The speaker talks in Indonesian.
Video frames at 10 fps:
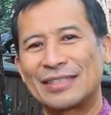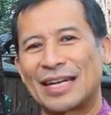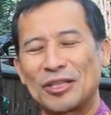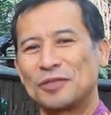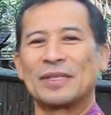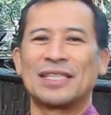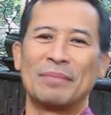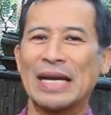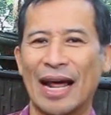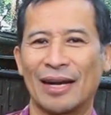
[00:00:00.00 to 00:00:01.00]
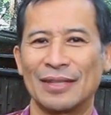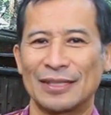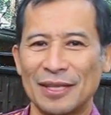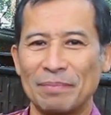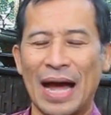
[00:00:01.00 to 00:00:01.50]
100% benar
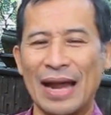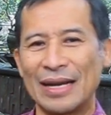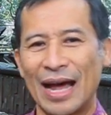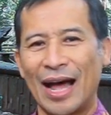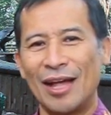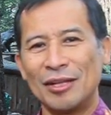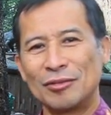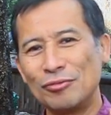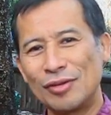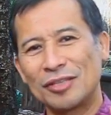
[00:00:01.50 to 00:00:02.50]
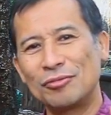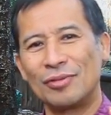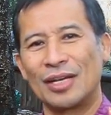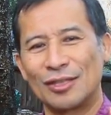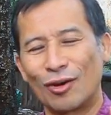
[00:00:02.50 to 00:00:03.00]
tetap ada
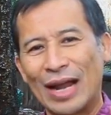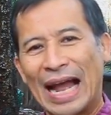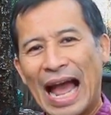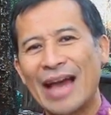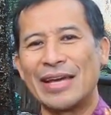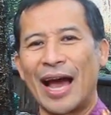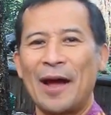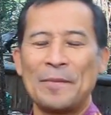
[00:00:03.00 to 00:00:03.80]
tugas-tugas seorang ayah